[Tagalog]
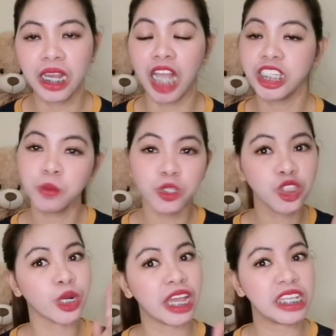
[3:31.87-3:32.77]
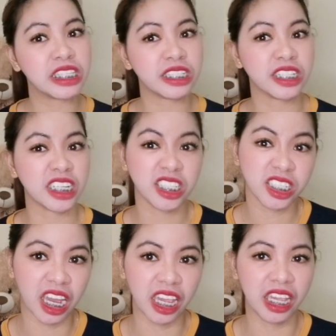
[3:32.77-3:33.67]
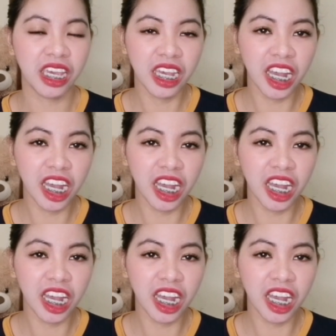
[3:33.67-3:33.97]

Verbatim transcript: ajag moisturizer kas jay.